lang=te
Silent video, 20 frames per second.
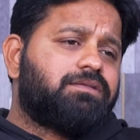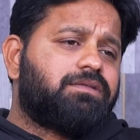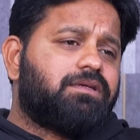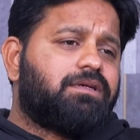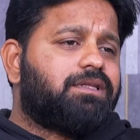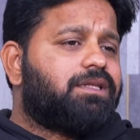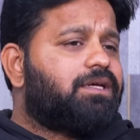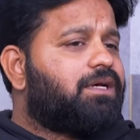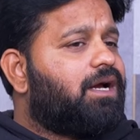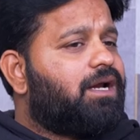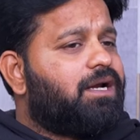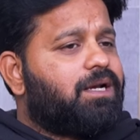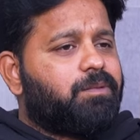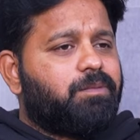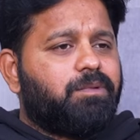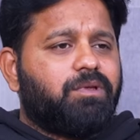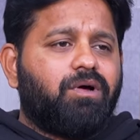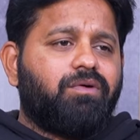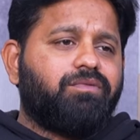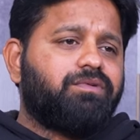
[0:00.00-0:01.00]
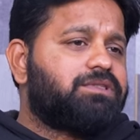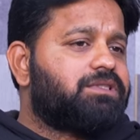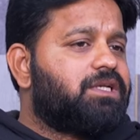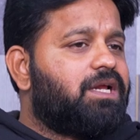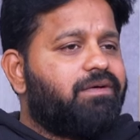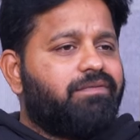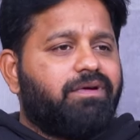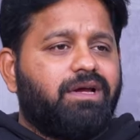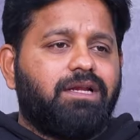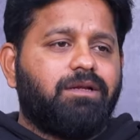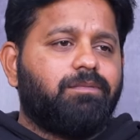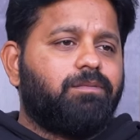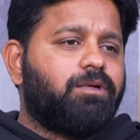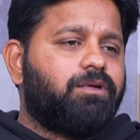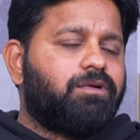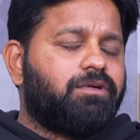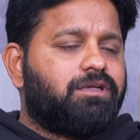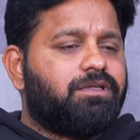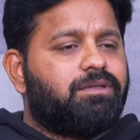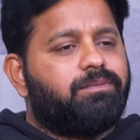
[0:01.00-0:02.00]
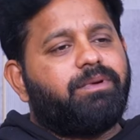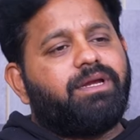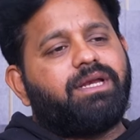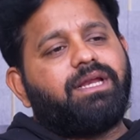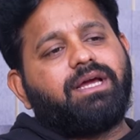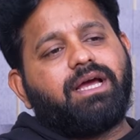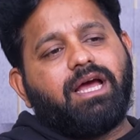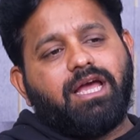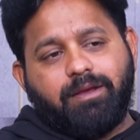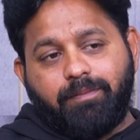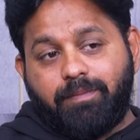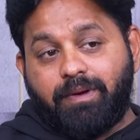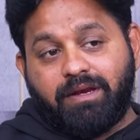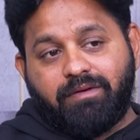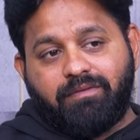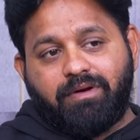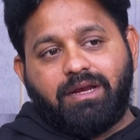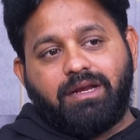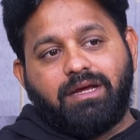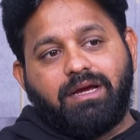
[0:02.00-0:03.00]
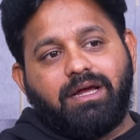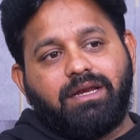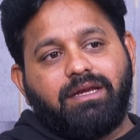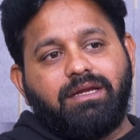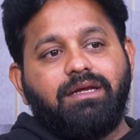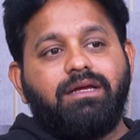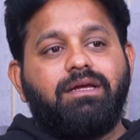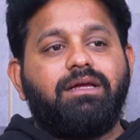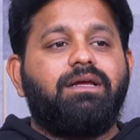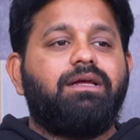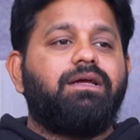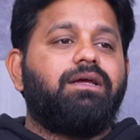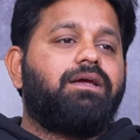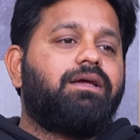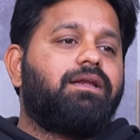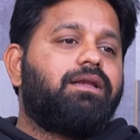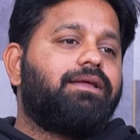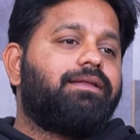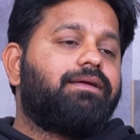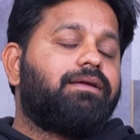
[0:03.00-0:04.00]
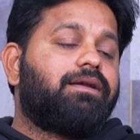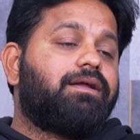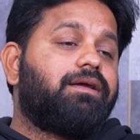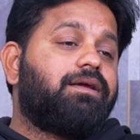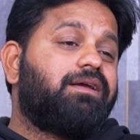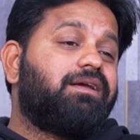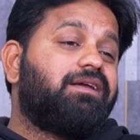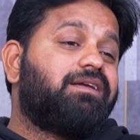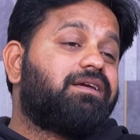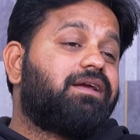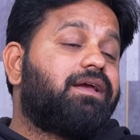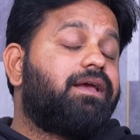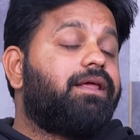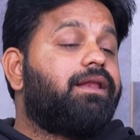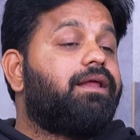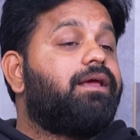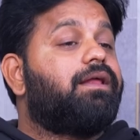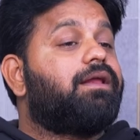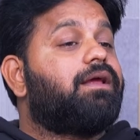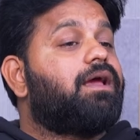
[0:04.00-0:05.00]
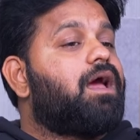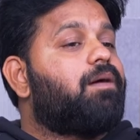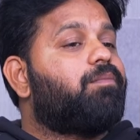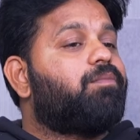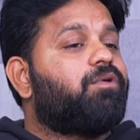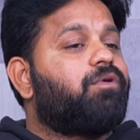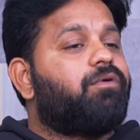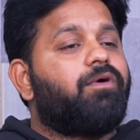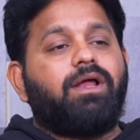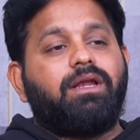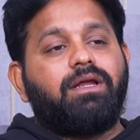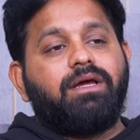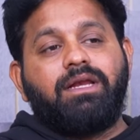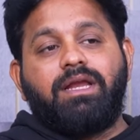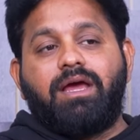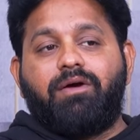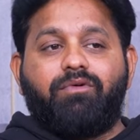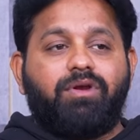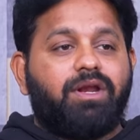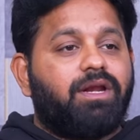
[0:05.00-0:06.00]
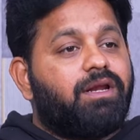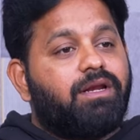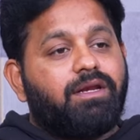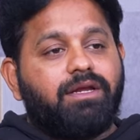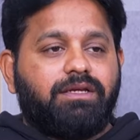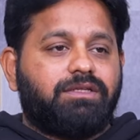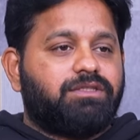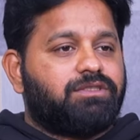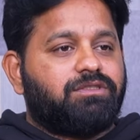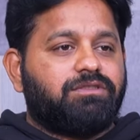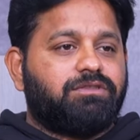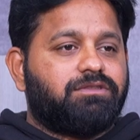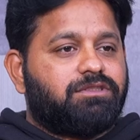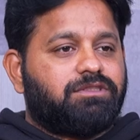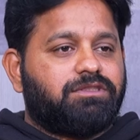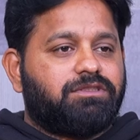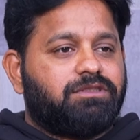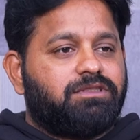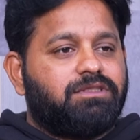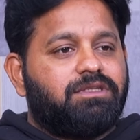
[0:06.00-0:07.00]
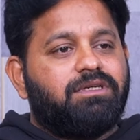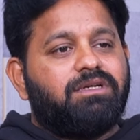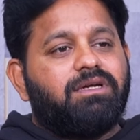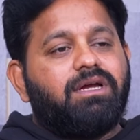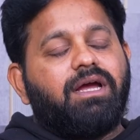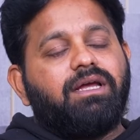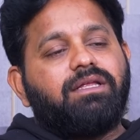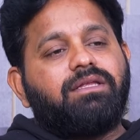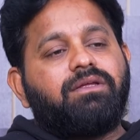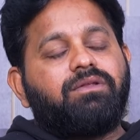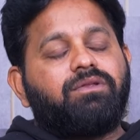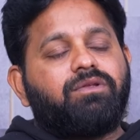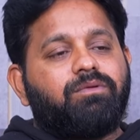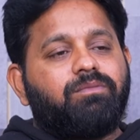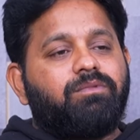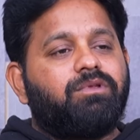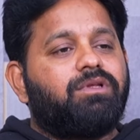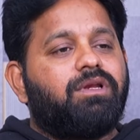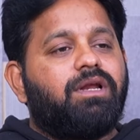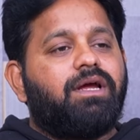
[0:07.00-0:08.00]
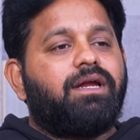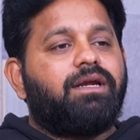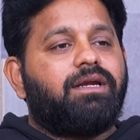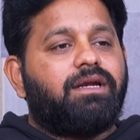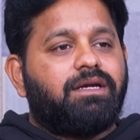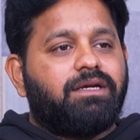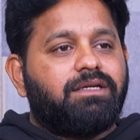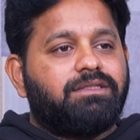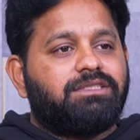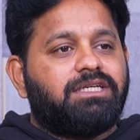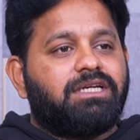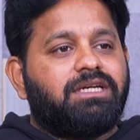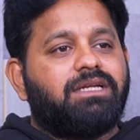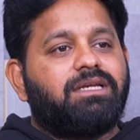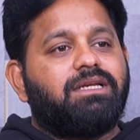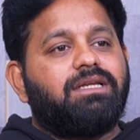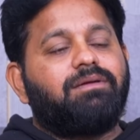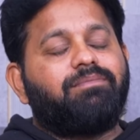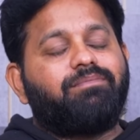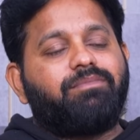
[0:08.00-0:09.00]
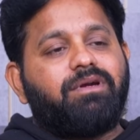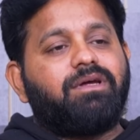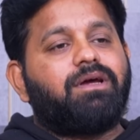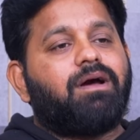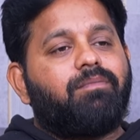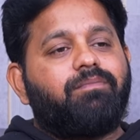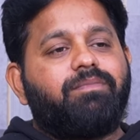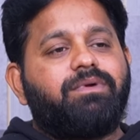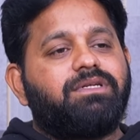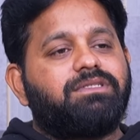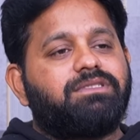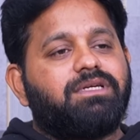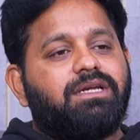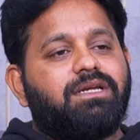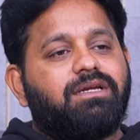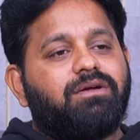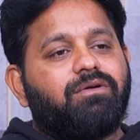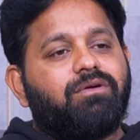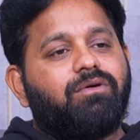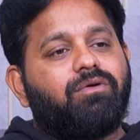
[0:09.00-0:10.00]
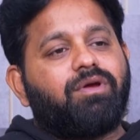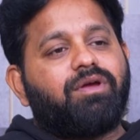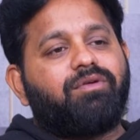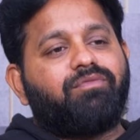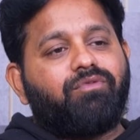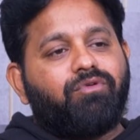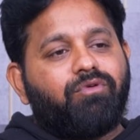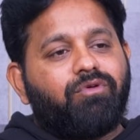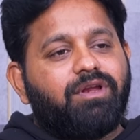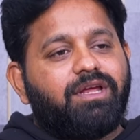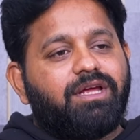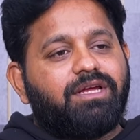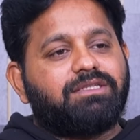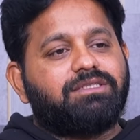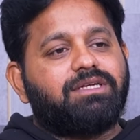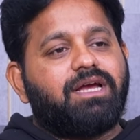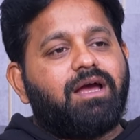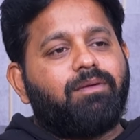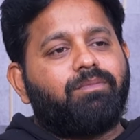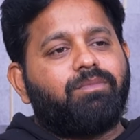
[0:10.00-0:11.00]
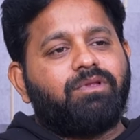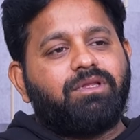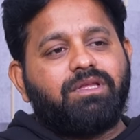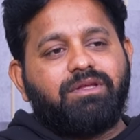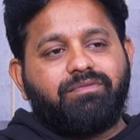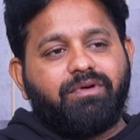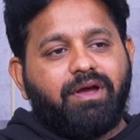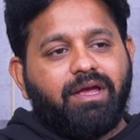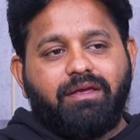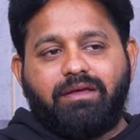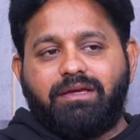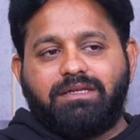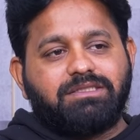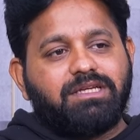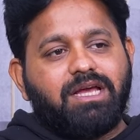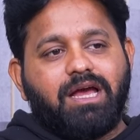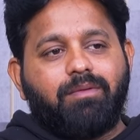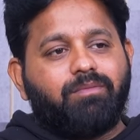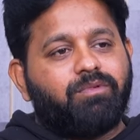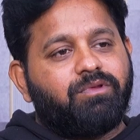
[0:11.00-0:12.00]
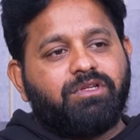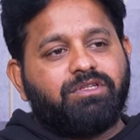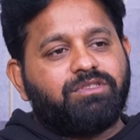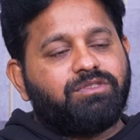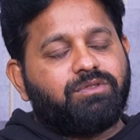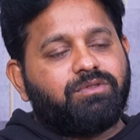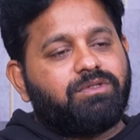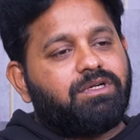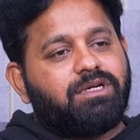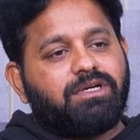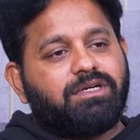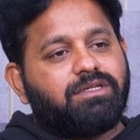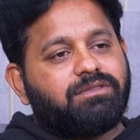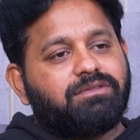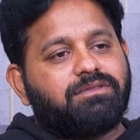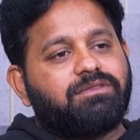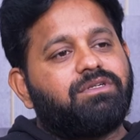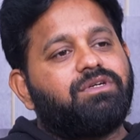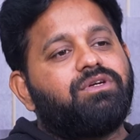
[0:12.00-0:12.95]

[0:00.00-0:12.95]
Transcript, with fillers: సో అయితే హైదరాబాద్ ఆఫీస్లో అవైలబుల్ ఉంటుంది బీటెక్ అయిపోయిన వాళ్ళు కానీ లేదంటే కెరీర్ గ్యాప్ ఉన్న వాళ్ళు కానీ ఎవరైనా నేర్చుకోవచ్చు సో ఇంతకు ముందులో ఏంటంటే జనరల్లీ ఇప్పుడు కంపెనీస్ అన్నీ కూడా ఒకే ఫోర్ ఇయర్స్ గ్యాప్ ఉంది ఫైవ్ ఇయర్స్ గ్యాప్ ఉందని చూడట్లేదు